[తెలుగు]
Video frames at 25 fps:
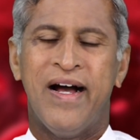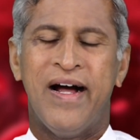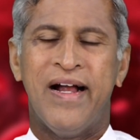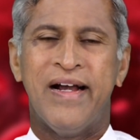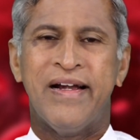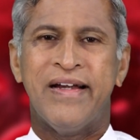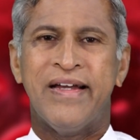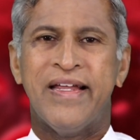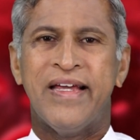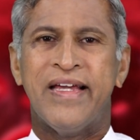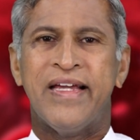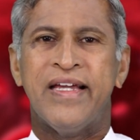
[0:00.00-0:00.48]

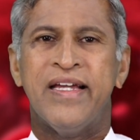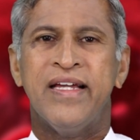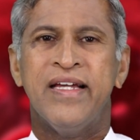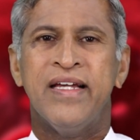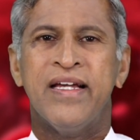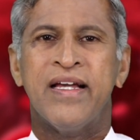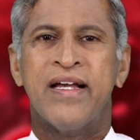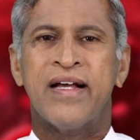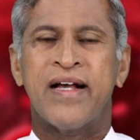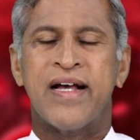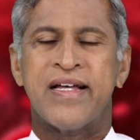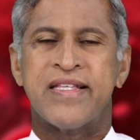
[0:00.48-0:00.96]
అంటే
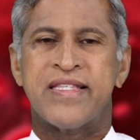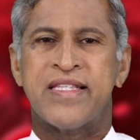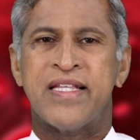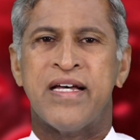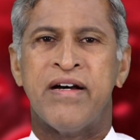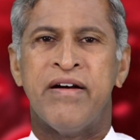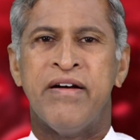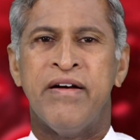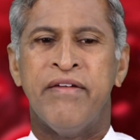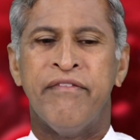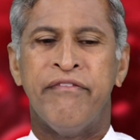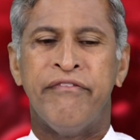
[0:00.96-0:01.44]
కాస్త
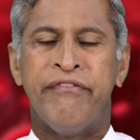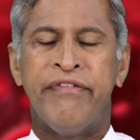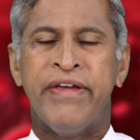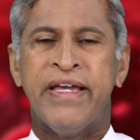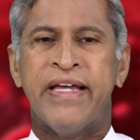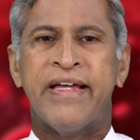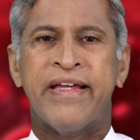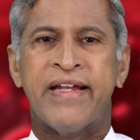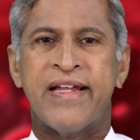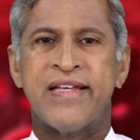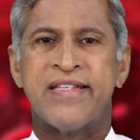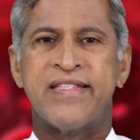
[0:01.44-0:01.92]

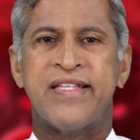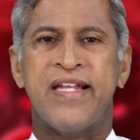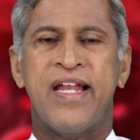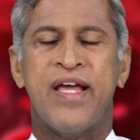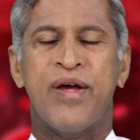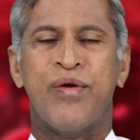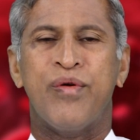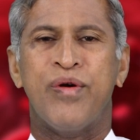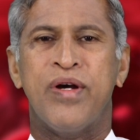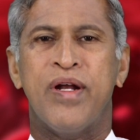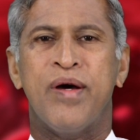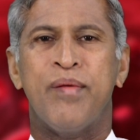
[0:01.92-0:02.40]
వీక్నెస్
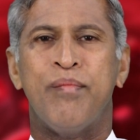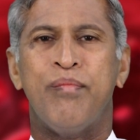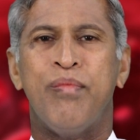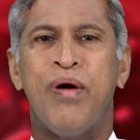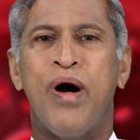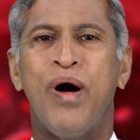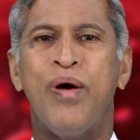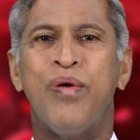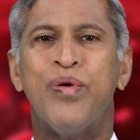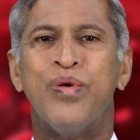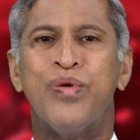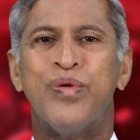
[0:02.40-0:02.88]
లేకుండా
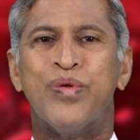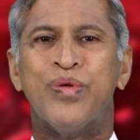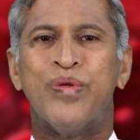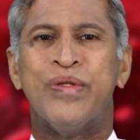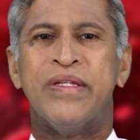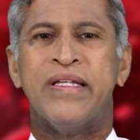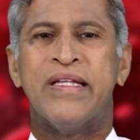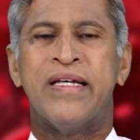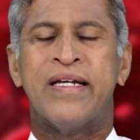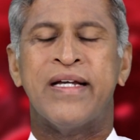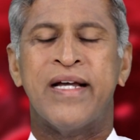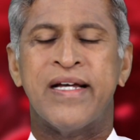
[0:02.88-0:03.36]

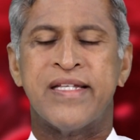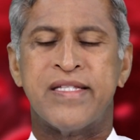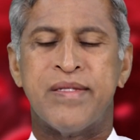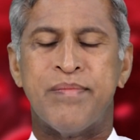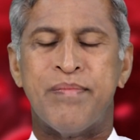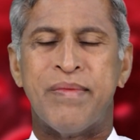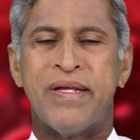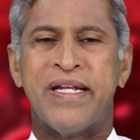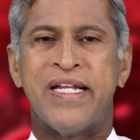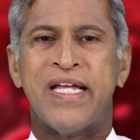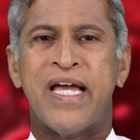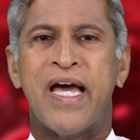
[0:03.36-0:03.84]
బాగుంటుంది కాస్త
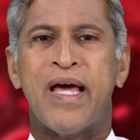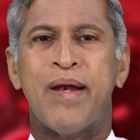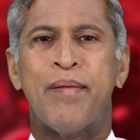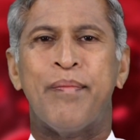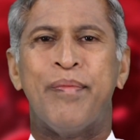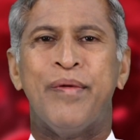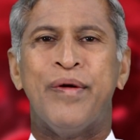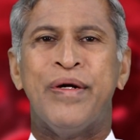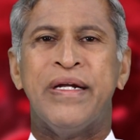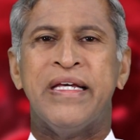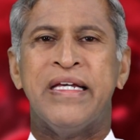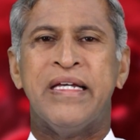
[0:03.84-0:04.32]
మిరియాల
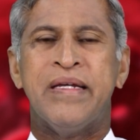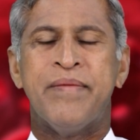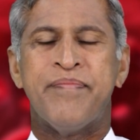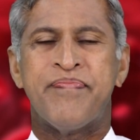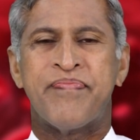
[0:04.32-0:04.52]
పొడి